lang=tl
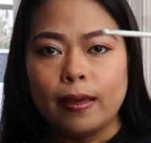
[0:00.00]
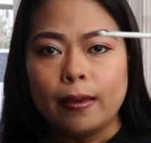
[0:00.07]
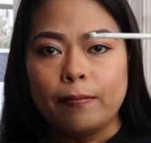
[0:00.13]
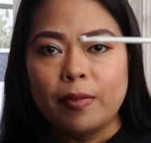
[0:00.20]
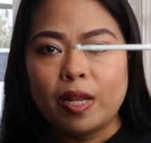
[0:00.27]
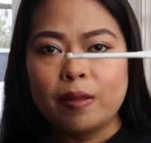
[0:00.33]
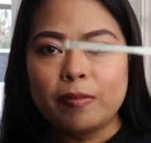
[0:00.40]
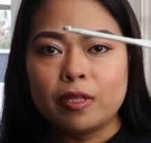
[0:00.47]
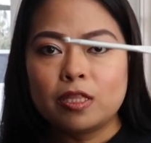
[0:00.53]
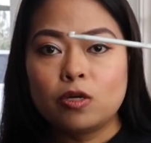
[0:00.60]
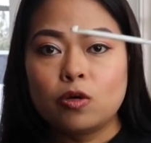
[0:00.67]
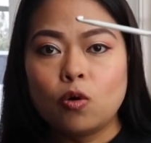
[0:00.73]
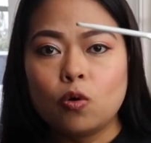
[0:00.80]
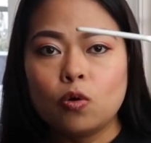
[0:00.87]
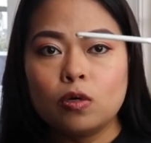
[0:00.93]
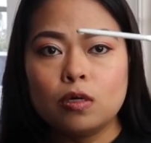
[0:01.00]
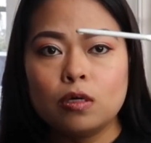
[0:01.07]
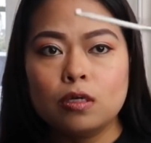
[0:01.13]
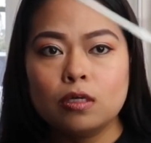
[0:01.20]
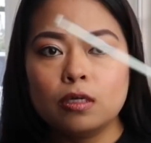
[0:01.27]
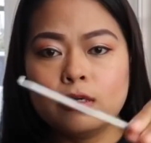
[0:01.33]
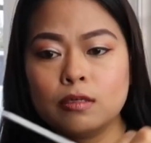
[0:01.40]
mm hook.
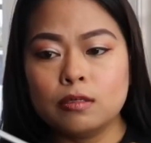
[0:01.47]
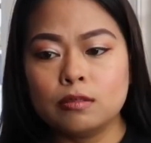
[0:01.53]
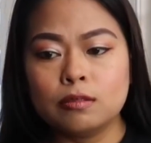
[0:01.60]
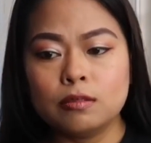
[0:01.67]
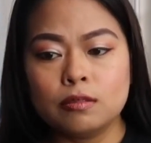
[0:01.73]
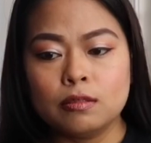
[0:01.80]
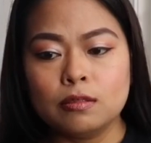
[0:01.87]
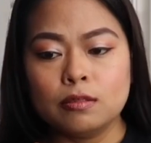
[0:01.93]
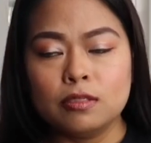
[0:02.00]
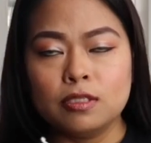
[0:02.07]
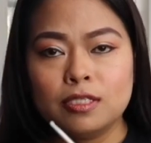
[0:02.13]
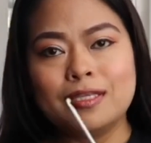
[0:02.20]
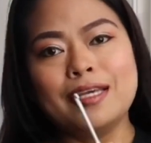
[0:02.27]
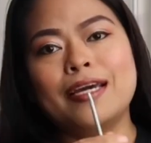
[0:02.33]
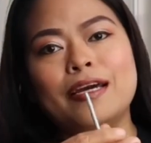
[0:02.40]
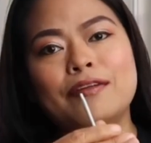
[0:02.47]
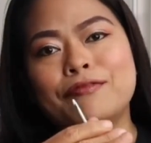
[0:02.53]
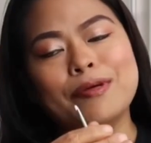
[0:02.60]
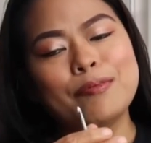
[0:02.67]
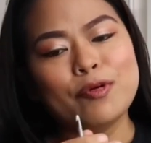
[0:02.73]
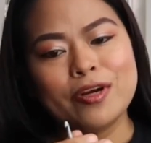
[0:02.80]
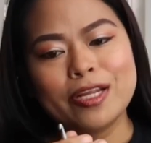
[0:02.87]
Second
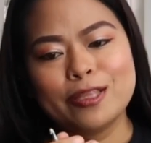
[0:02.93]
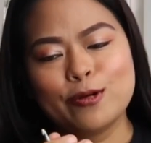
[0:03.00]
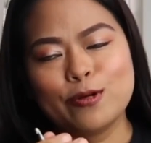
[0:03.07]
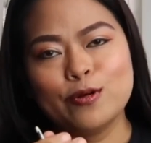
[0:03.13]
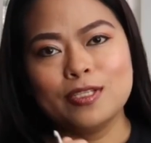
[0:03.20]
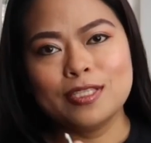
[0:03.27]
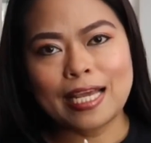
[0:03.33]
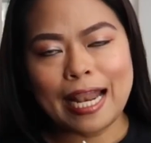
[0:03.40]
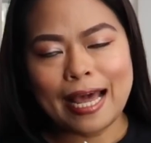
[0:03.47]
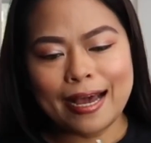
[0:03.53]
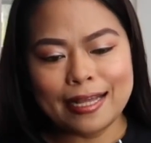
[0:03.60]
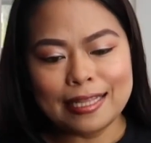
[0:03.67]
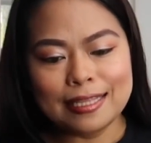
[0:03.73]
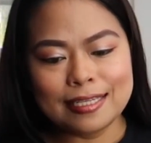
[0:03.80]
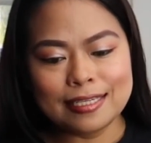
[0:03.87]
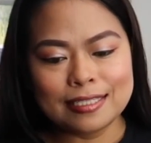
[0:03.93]
favorite ko sa lahat.